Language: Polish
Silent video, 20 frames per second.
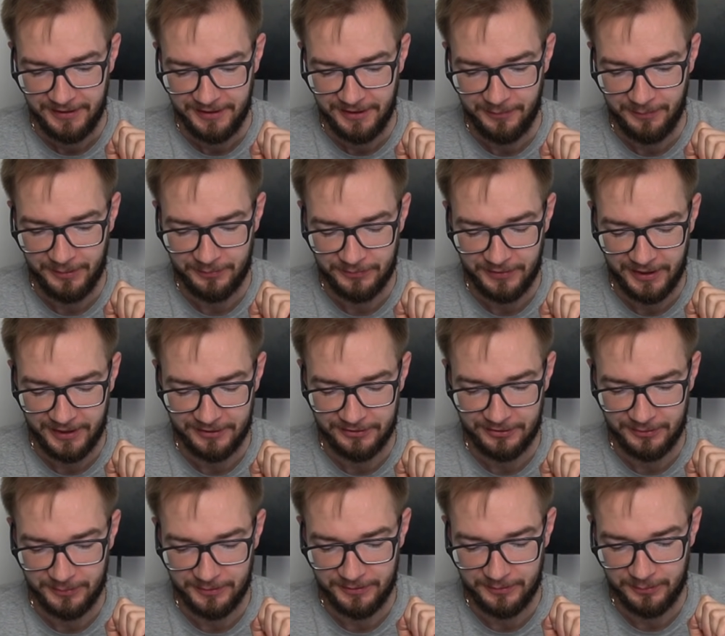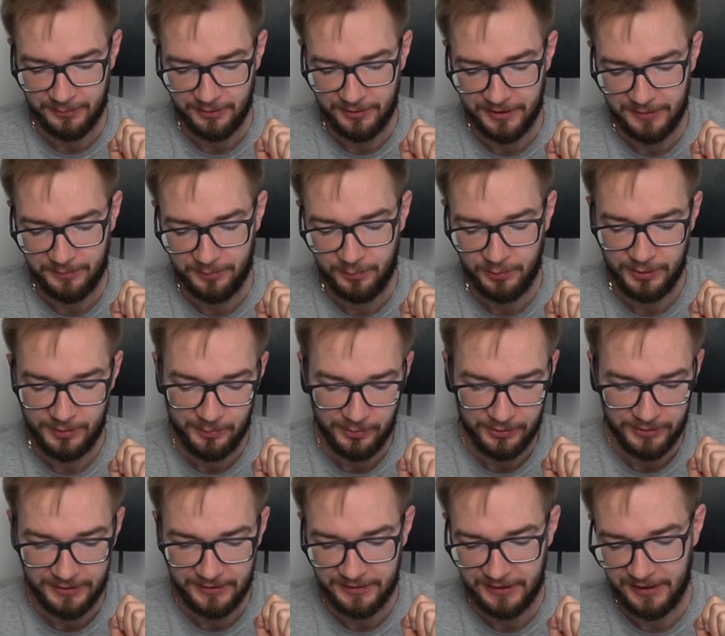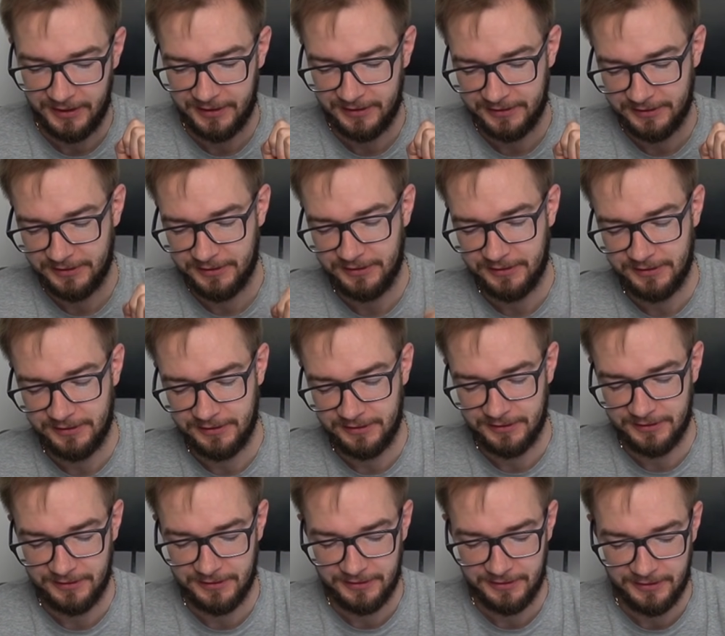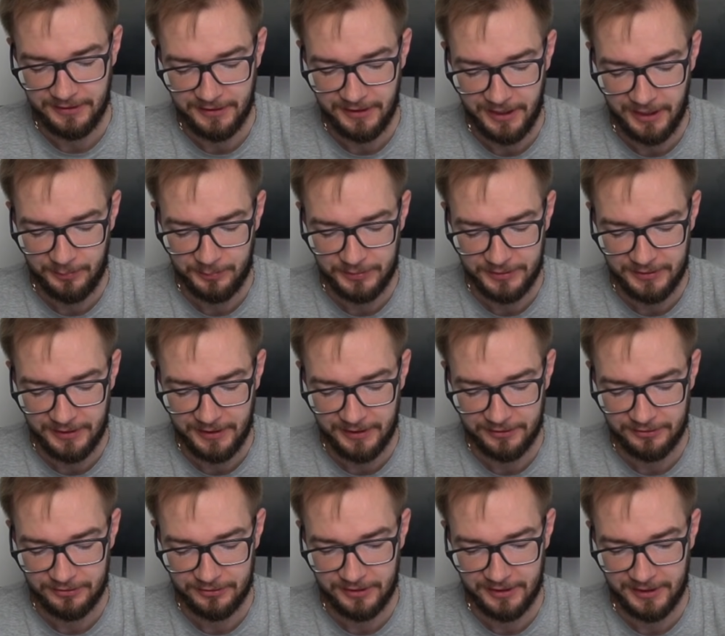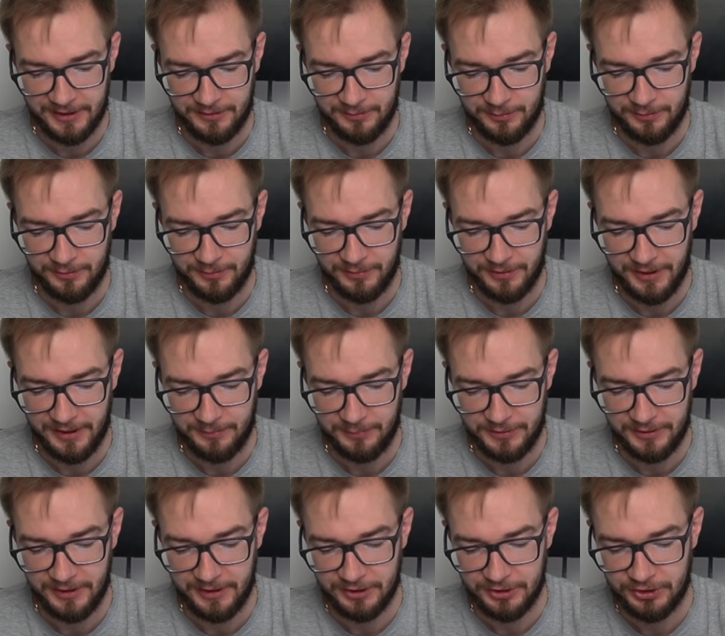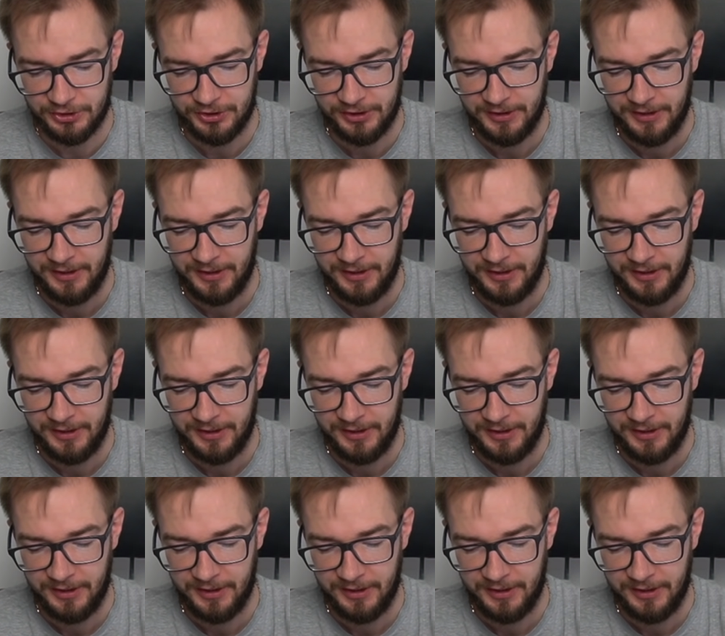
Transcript: nie mam tak, żeby była i Ponita i, i Rapidash, tak, no bo Rapidash